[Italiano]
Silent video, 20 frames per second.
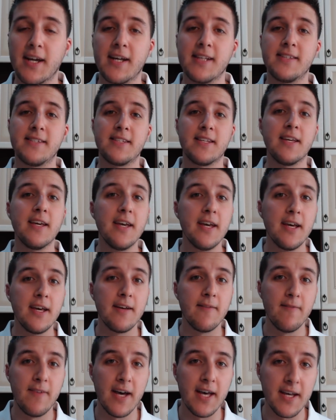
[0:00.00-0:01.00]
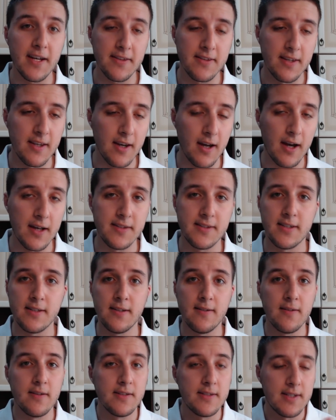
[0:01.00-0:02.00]
ragazzi, Verdi
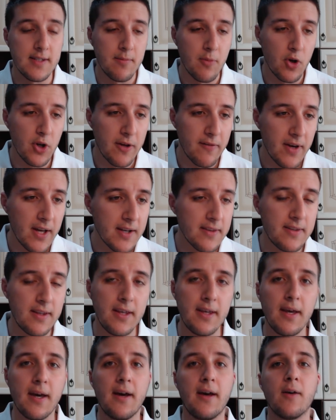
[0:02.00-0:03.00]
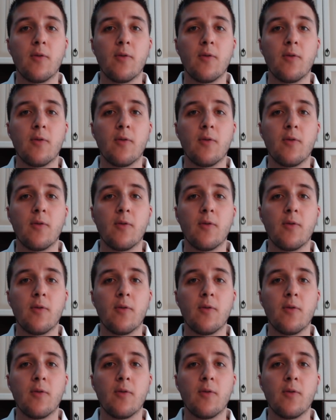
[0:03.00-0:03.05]
ragazzi, Simone Verdi